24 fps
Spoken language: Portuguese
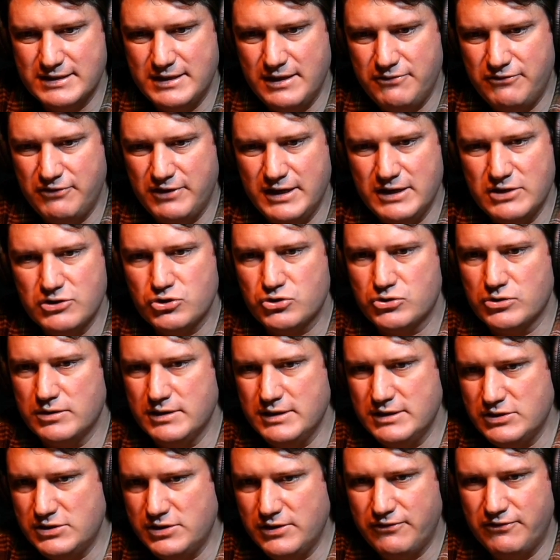
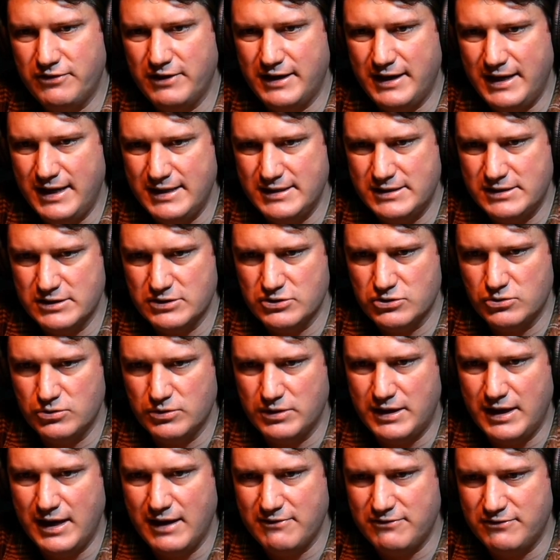definições diferentes do
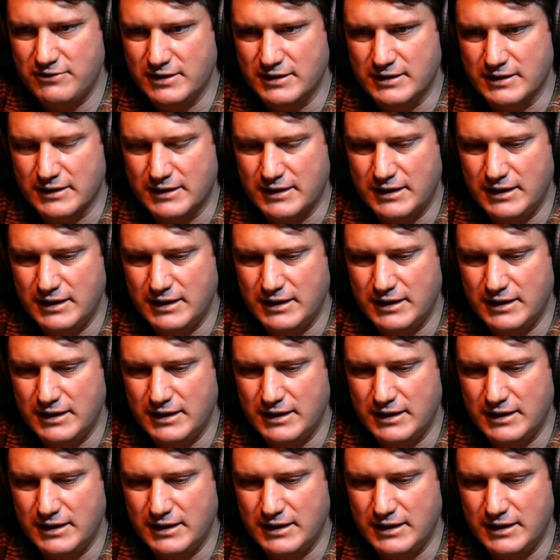que é vida. Que